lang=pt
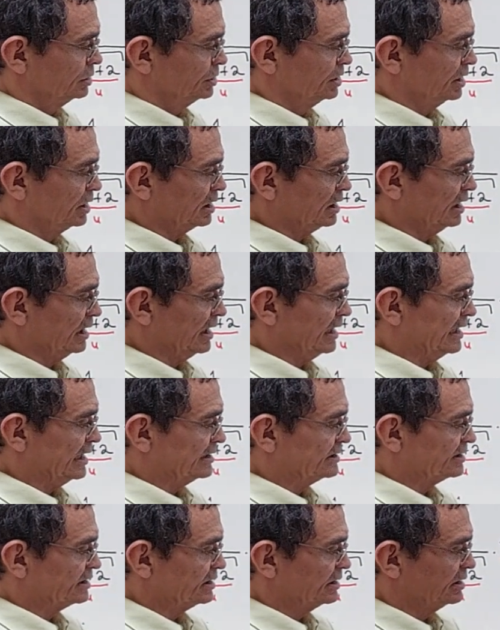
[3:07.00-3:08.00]
de
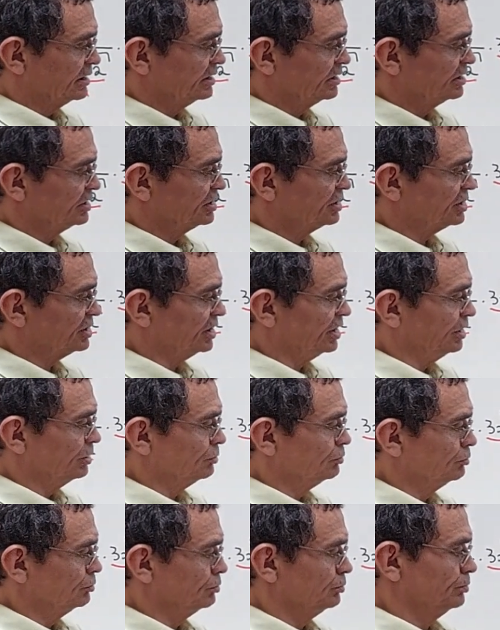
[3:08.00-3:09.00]
classe
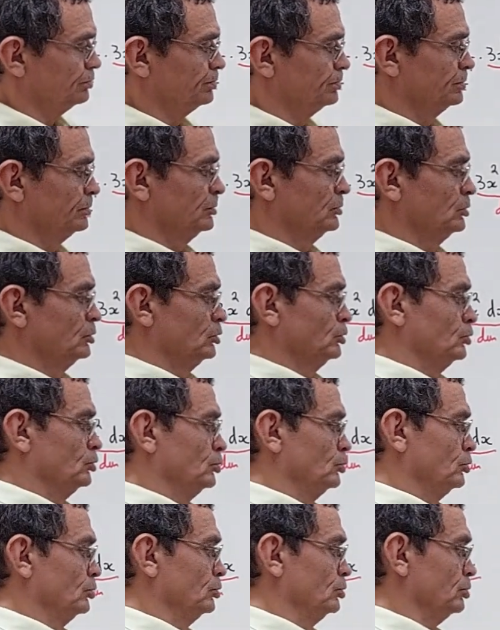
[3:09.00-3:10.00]
C1
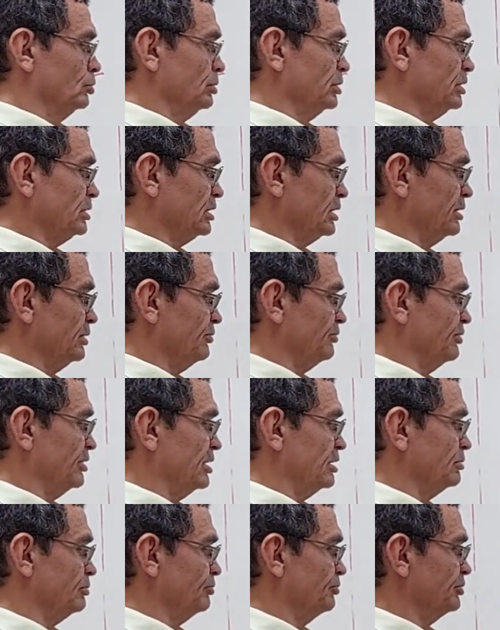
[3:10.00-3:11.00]
no
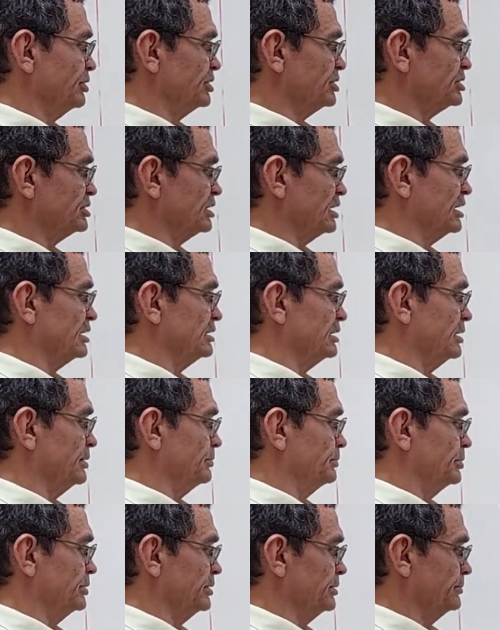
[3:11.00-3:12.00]
intervalo fechado
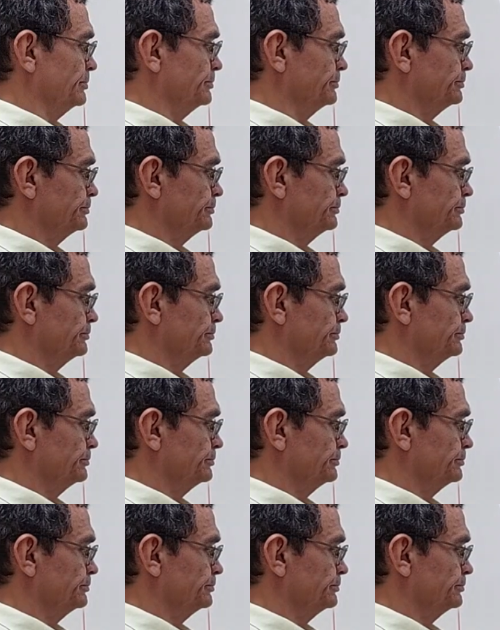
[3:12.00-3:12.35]
a B,